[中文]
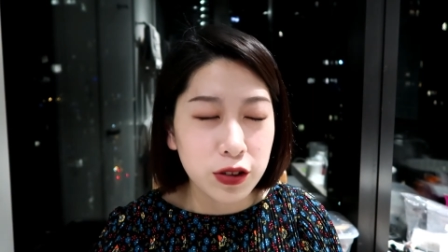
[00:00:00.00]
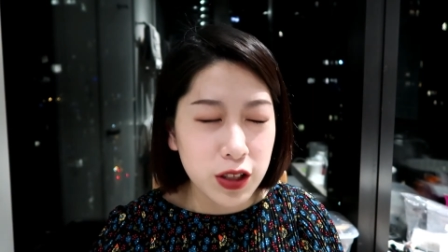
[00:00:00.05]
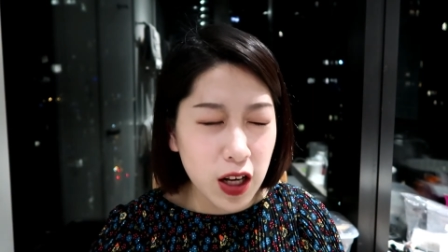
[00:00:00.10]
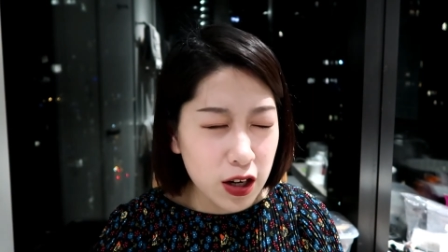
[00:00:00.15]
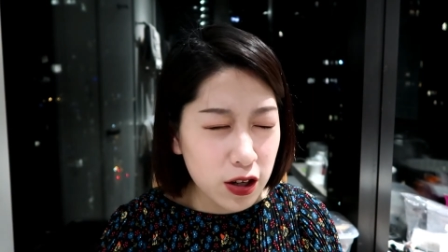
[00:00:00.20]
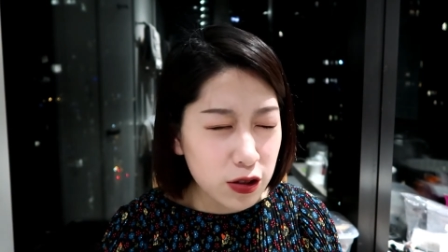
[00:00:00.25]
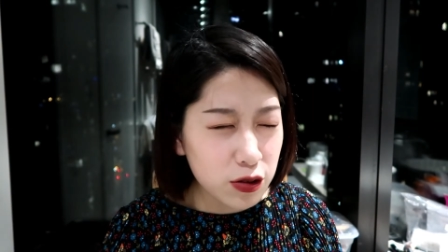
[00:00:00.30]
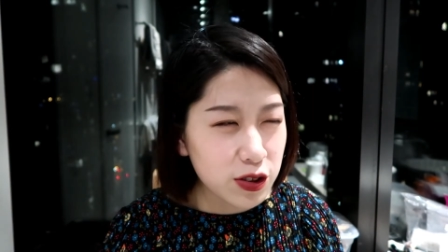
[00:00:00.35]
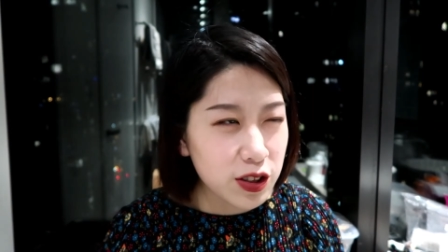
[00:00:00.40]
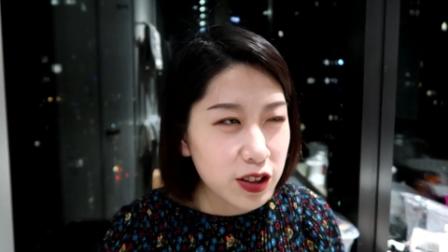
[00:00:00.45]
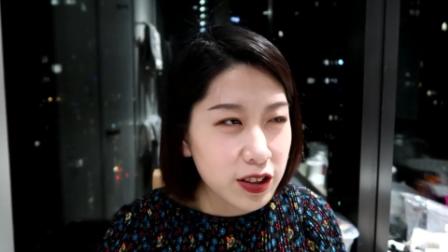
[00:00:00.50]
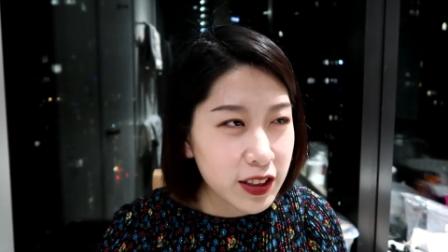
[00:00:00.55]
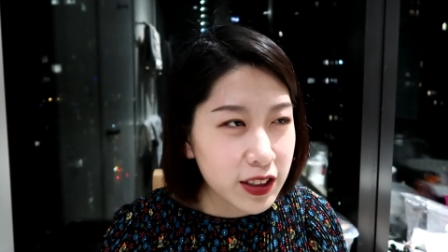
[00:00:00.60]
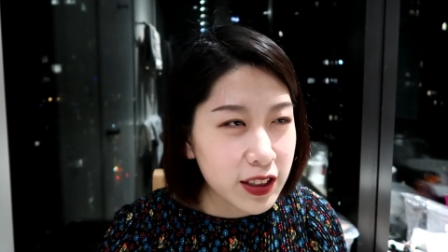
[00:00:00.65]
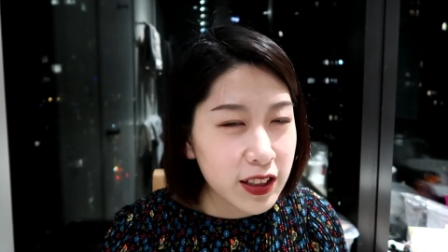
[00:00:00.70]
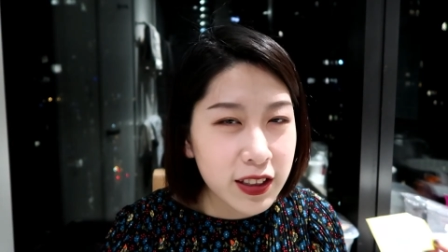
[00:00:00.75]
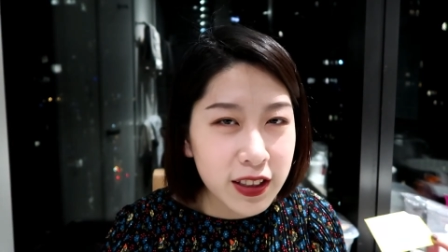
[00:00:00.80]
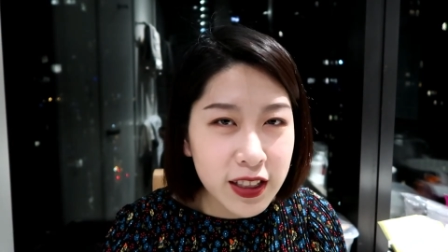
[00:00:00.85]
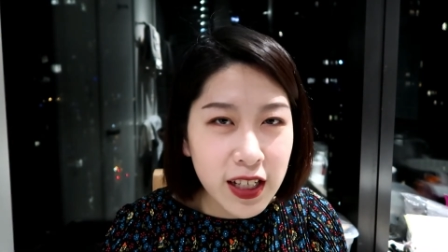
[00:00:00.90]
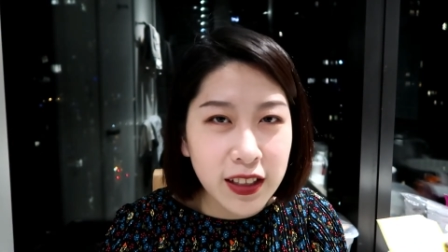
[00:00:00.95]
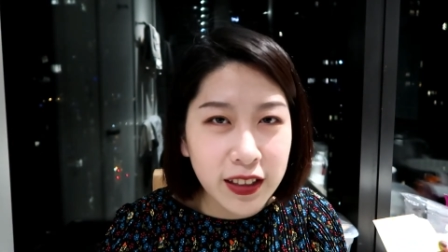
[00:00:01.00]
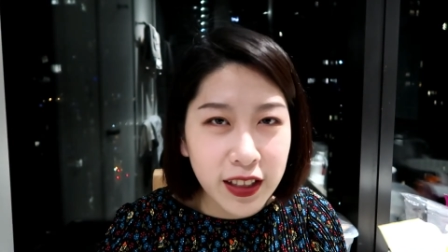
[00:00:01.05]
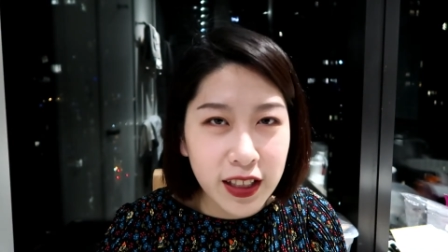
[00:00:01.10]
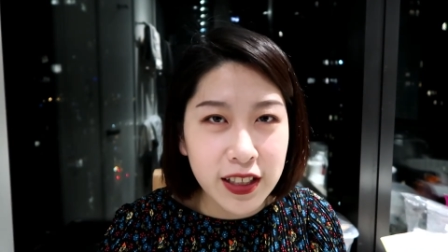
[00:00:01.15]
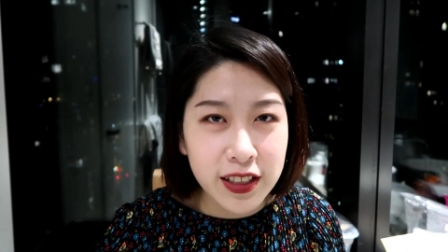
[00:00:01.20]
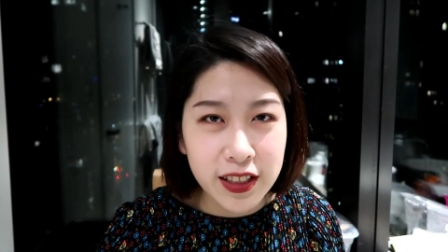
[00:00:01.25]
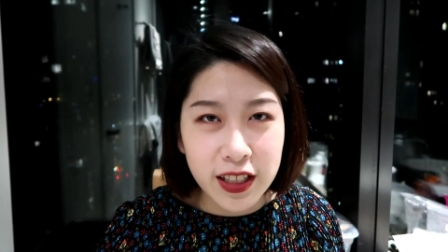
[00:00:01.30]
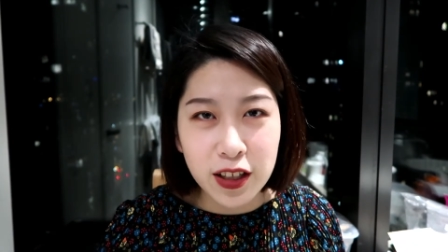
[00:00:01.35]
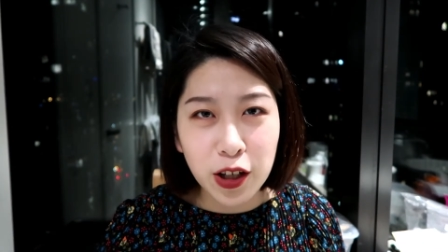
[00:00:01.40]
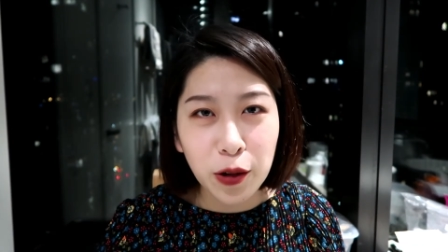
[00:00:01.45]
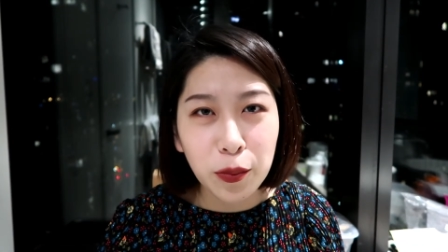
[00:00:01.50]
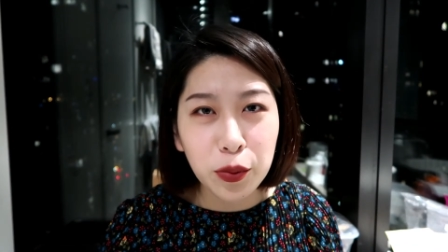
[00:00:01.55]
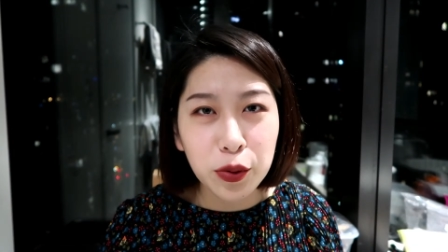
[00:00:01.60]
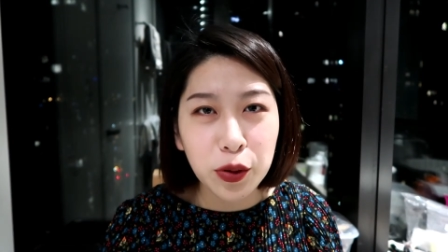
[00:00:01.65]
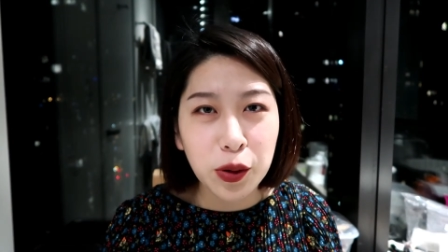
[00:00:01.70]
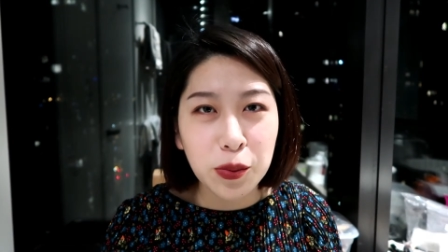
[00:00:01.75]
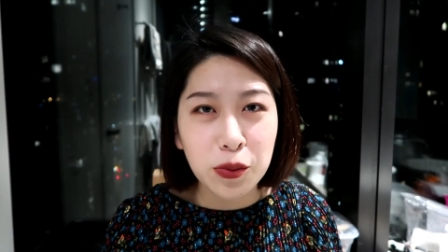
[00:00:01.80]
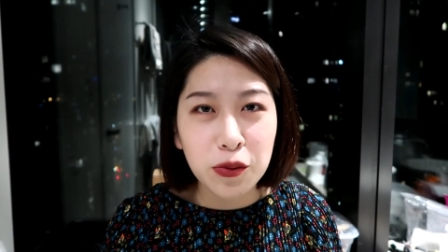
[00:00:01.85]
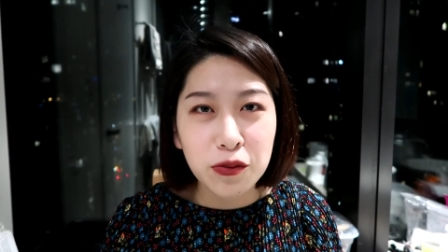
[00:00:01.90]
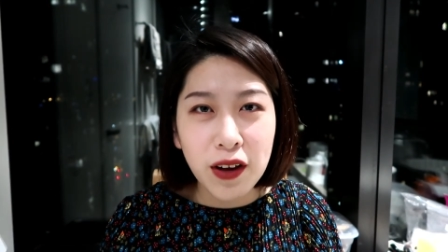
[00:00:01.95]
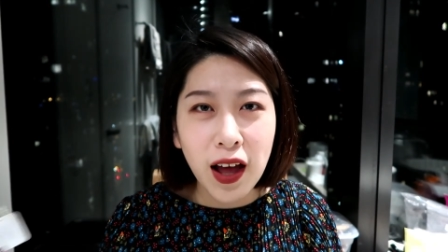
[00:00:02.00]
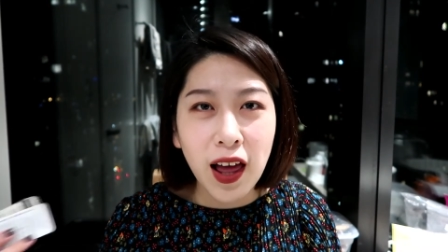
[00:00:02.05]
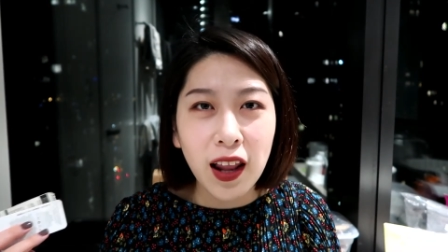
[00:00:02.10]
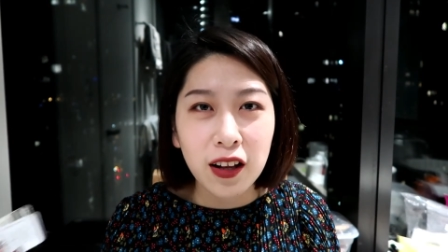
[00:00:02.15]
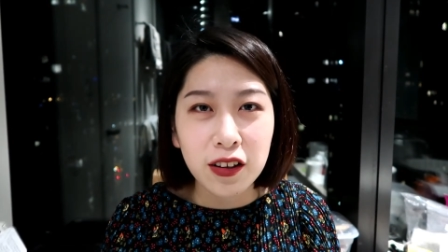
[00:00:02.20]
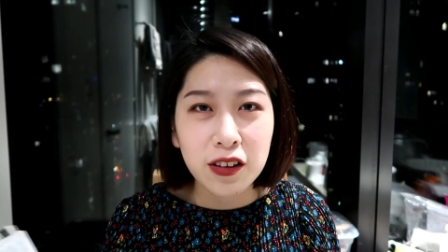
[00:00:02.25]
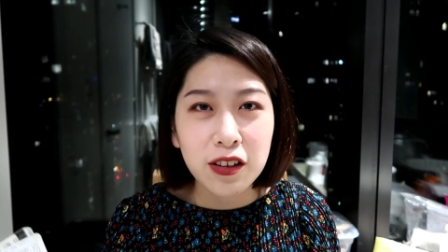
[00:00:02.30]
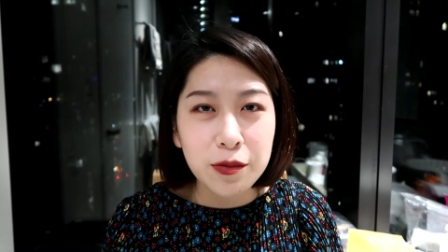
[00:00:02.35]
简直就是箭在弦上不得不发了，